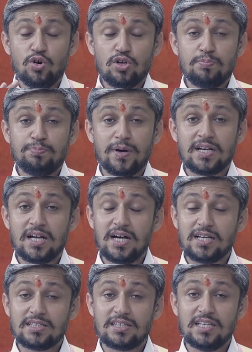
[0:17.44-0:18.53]
और
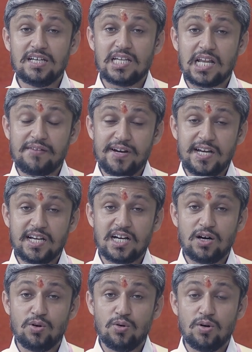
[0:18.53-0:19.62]
पन्ना कितनी ग्रेविटी
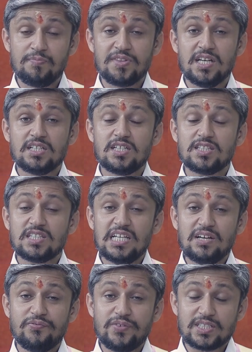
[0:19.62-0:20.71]
का हो
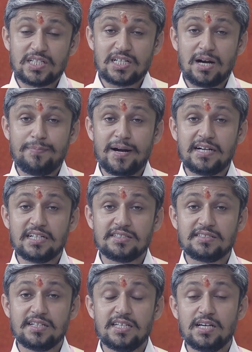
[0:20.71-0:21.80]
कितने वजन का पहनना
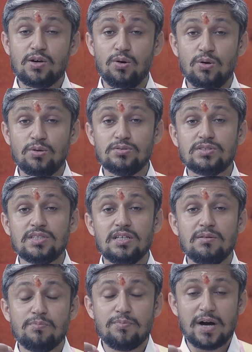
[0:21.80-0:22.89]
चाहिए कौन
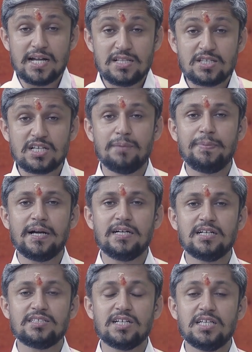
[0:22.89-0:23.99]
सी माइंस का
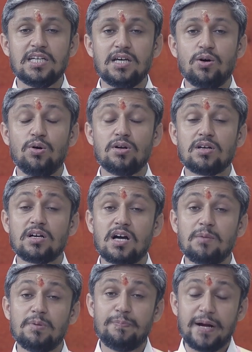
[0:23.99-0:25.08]
पहनना चाहिए और
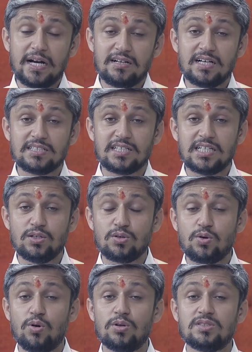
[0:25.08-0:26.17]
कब पहनना चाहिए और
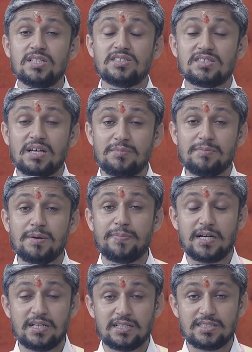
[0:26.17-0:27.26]
कौन से समय में
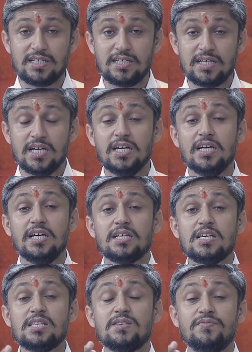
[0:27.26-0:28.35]
पहनना चाहिए
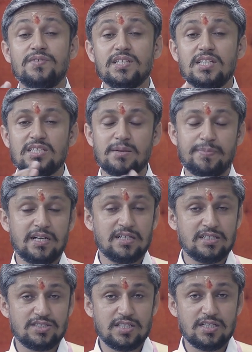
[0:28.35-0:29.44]
किस विधि से
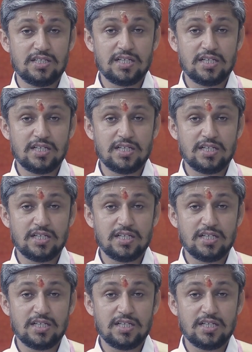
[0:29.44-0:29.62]
पहनना चाहिए